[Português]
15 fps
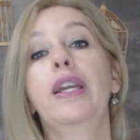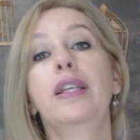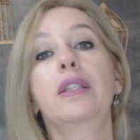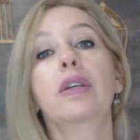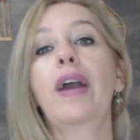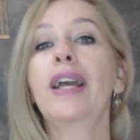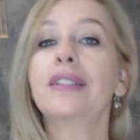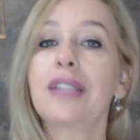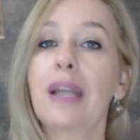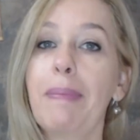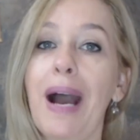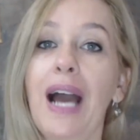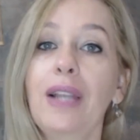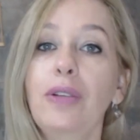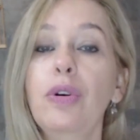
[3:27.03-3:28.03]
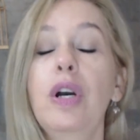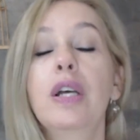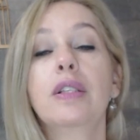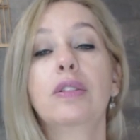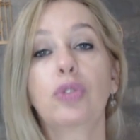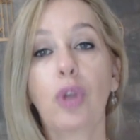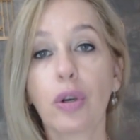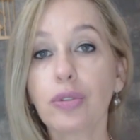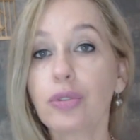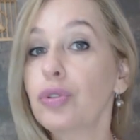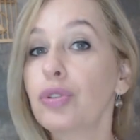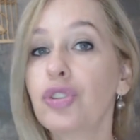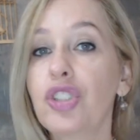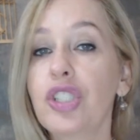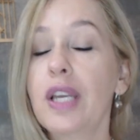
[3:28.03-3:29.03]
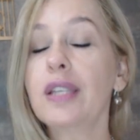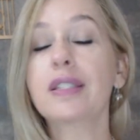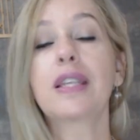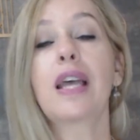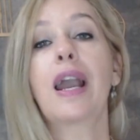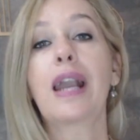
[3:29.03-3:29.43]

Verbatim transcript: Então, é trabalho todos os dias,